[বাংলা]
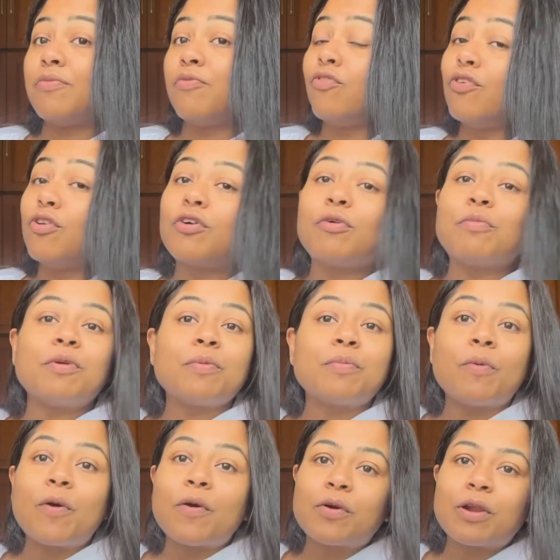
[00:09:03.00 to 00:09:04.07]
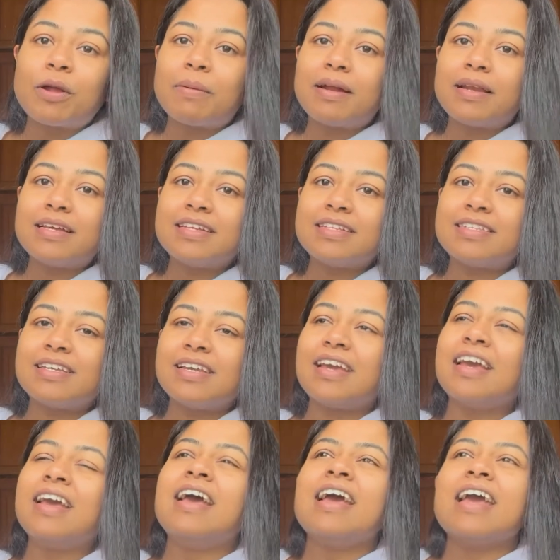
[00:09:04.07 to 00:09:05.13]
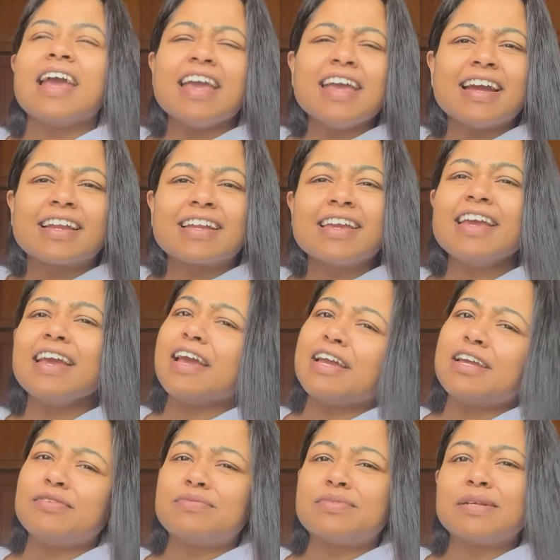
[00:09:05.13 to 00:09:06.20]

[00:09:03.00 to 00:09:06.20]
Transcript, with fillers: ফুলকপির পকোড়া বানিয়েছি এই আর কি এই